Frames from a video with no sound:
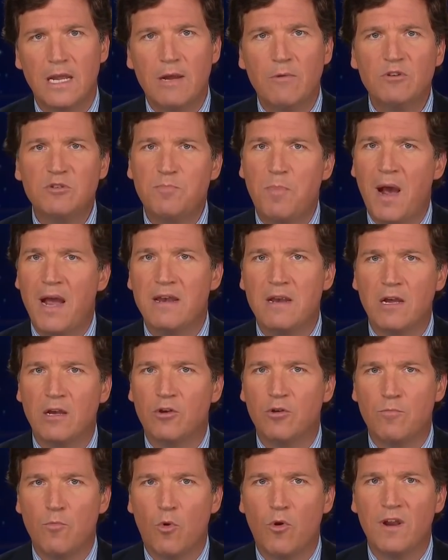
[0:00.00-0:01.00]
Вот
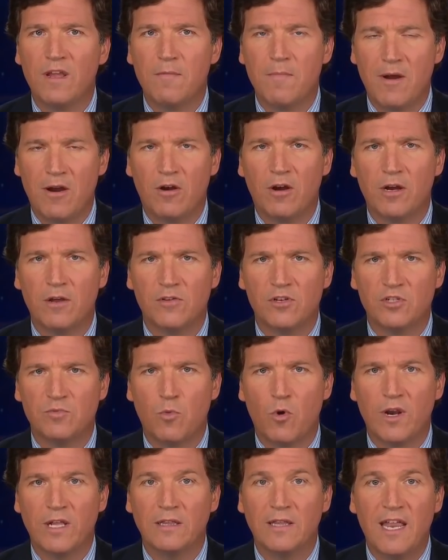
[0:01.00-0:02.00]
Байден на «Доброе утро,
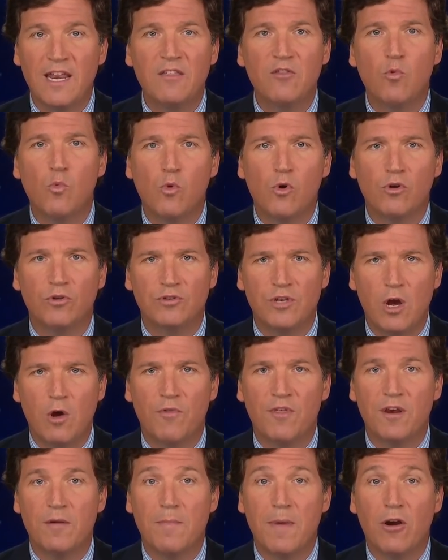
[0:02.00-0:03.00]
Америка» дает миру
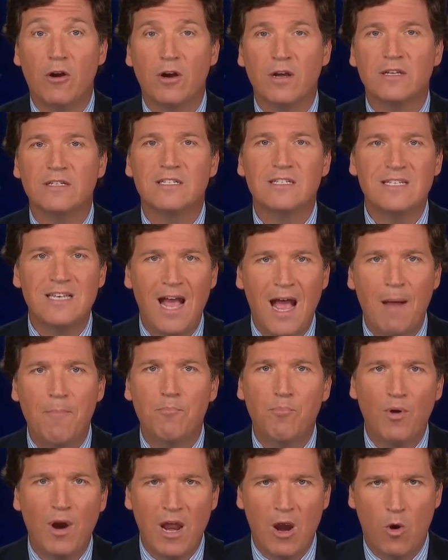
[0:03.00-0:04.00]
понять, что главный
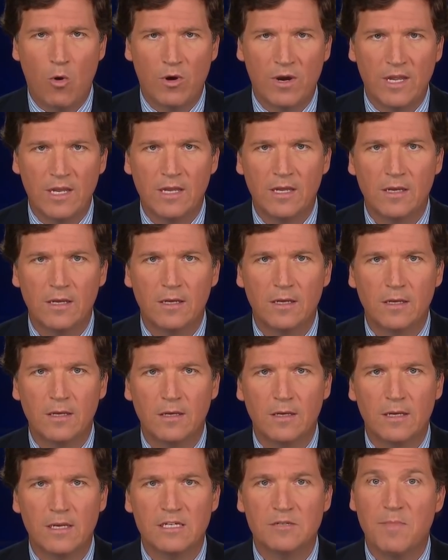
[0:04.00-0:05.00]
приоритет Америки —
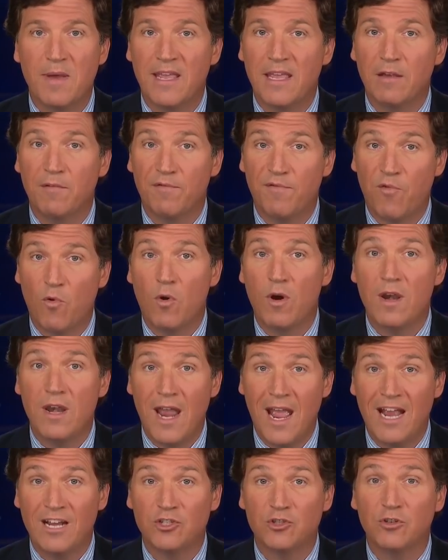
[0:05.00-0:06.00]
быть более
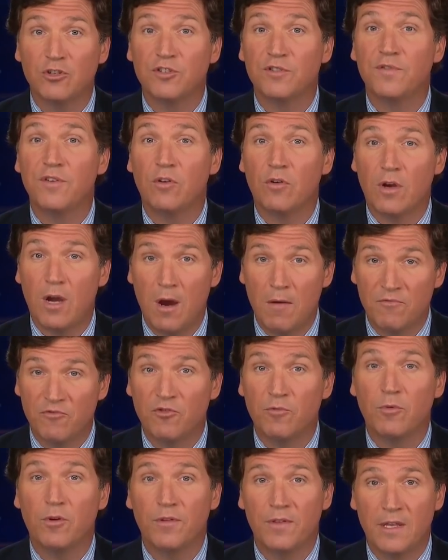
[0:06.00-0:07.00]
удобной
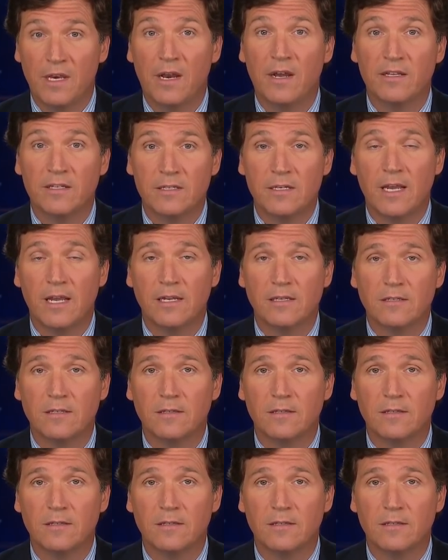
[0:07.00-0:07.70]
для иностранцев.